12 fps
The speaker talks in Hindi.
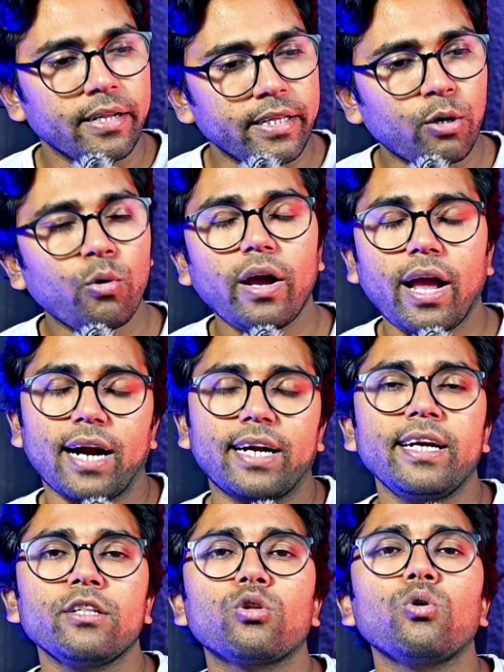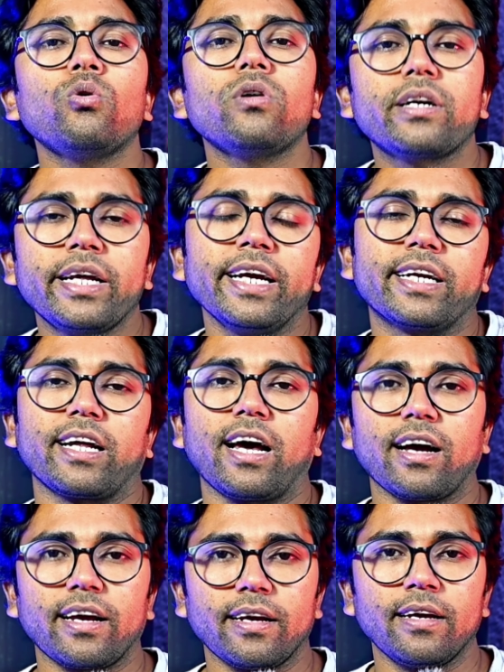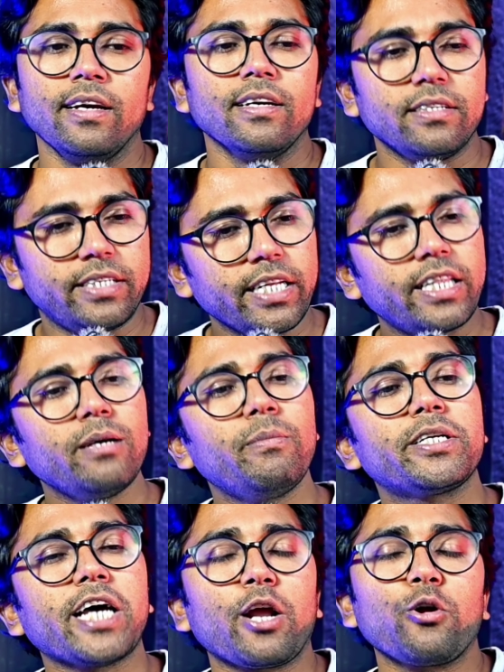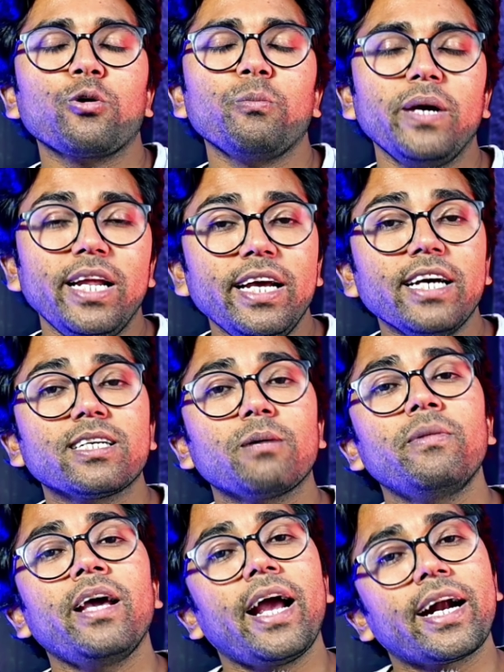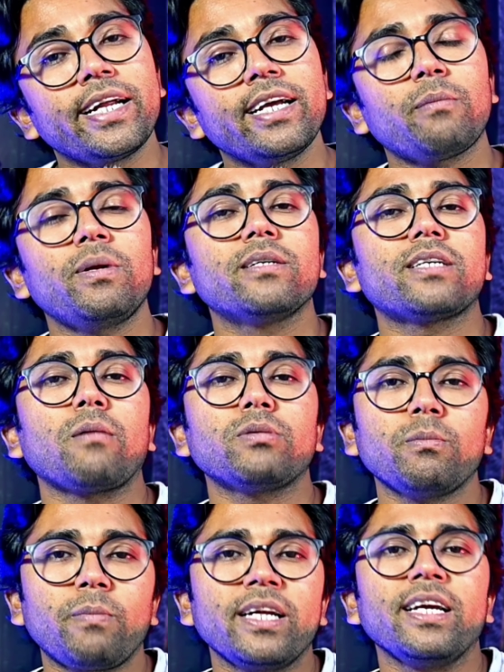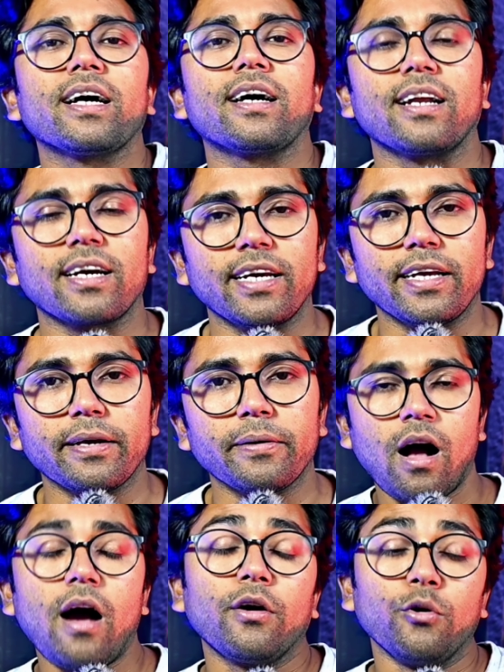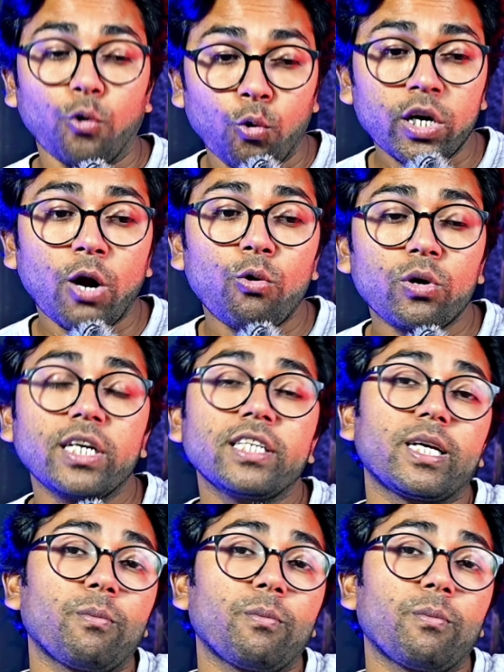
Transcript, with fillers: देखो एक्टिंग तो ठीक ठाक है जितनी बेचारों को मिली है सबने एक्टिंग अपने हिसाब से बढ़िया कर रखी है हाँ नो डाउट कि